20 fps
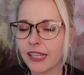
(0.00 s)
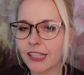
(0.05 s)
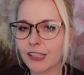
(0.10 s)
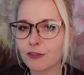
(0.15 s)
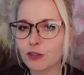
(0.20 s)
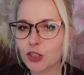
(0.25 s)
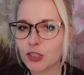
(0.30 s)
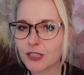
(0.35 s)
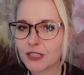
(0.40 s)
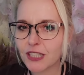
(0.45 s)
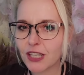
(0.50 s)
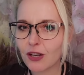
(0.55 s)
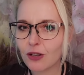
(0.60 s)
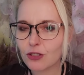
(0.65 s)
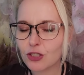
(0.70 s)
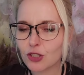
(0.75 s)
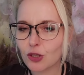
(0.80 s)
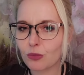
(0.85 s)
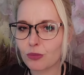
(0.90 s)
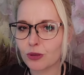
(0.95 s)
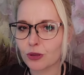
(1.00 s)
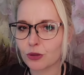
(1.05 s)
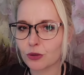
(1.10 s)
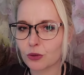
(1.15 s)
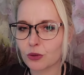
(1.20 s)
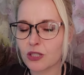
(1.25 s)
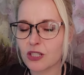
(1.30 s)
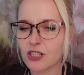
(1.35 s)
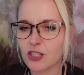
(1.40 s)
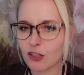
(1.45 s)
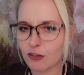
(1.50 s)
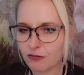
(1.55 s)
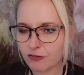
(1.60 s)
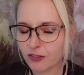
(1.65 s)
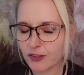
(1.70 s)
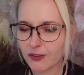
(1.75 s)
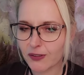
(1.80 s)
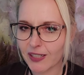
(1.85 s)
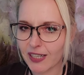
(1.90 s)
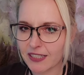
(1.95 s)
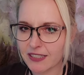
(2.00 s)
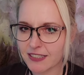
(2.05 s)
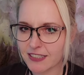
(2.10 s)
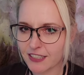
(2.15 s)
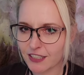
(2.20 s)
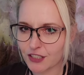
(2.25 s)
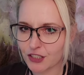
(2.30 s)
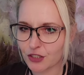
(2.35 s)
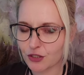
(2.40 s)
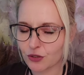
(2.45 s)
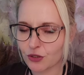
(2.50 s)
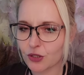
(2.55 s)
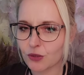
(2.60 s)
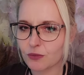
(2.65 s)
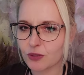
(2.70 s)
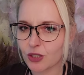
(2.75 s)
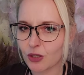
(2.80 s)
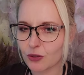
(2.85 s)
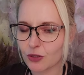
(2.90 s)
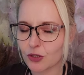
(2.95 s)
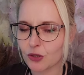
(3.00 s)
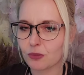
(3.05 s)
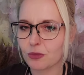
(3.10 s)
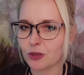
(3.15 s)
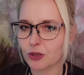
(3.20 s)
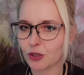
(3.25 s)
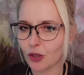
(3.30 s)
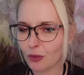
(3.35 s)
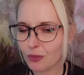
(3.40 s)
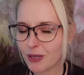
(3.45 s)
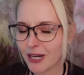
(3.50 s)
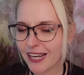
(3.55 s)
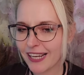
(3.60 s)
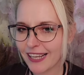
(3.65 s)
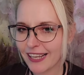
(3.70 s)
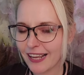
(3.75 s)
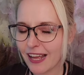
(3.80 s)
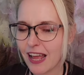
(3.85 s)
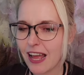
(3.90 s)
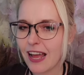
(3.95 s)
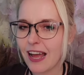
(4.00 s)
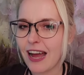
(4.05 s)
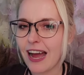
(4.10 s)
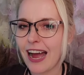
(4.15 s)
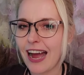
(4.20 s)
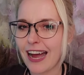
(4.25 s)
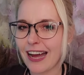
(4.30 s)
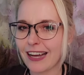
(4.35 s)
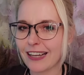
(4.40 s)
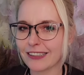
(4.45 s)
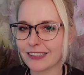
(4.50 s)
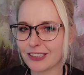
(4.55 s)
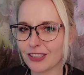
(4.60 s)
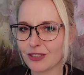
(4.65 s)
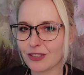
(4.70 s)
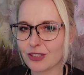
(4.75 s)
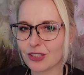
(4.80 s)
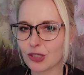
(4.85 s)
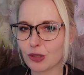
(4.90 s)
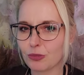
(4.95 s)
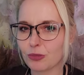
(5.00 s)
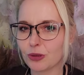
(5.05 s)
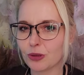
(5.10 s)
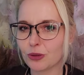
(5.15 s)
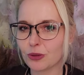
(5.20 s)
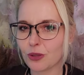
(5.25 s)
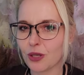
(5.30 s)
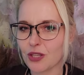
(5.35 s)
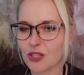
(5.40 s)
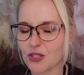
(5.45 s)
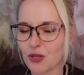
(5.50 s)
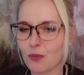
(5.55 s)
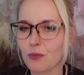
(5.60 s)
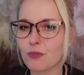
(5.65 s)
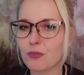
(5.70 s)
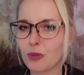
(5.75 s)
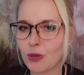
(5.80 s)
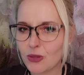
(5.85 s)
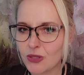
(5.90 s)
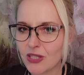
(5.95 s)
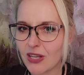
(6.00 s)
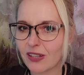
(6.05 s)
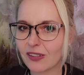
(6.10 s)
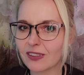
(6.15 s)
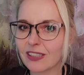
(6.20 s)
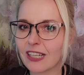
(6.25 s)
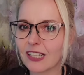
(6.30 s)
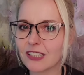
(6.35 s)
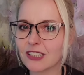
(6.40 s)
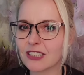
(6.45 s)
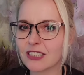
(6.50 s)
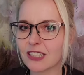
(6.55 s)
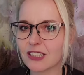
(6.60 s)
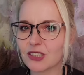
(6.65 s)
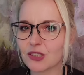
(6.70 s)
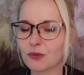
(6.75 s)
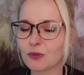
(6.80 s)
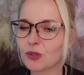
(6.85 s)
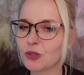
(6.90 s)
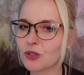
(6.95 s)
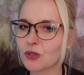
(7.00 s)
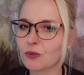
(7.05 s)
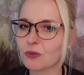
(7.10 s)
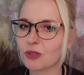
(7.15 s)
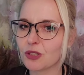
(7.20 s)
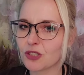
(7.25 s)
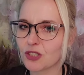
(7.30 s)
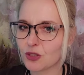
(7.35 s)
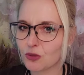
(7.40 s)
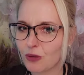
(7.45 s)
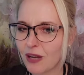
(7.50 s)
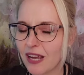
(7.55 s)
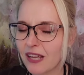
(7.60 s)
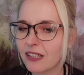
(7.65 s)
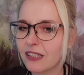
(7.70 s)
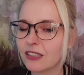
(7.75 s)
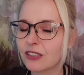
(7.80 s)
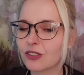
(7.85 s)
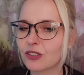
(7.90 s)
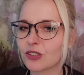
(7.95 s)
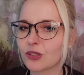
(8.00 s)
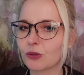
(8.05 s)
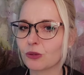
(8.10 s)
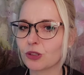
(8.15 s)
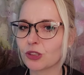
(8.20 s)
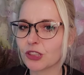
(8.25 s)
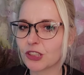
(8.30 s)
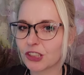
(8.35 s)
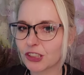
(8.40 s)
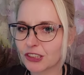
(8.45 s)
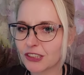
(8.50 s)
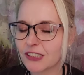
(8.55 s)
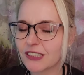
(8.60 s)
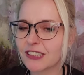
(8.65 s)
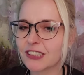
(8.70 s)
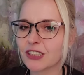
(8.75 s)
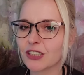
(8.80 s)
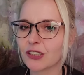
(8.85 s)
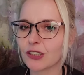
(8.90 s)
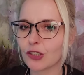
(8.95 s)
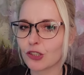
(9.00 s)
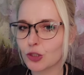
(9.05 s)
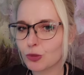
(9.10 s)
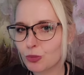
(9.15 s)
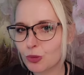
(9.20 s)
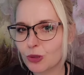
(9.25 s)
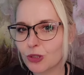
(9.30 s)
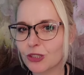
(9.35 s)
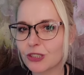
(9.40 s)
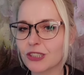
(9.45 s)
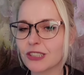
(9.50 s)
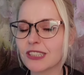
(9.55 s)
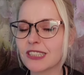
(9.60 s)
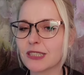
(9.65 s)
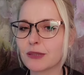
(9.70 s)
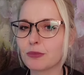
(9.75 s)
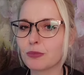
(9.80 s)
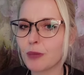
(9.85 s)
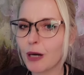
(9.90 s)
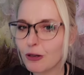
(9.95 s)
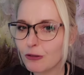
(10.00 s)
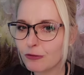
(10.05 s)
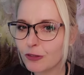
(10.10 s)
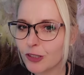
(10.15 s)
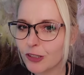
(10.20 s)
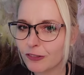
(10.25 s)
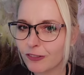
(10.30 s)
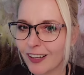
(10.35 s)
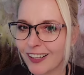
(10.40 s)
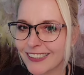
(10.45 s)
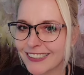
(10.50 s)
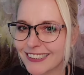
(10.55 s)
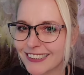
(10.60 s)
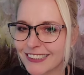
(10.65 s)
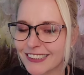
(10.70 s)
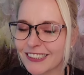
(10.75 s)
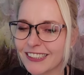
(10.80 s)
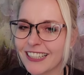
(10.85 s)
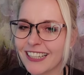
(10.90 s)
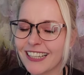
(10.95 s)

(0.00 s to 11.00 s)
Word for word: I wszystkie osoby, które są w organizacji, to są te osoby dobre, a te osoby, które są poza organizacją, to są te złe, to są grzesznicy, rozpustnicy, bałwochwalcy.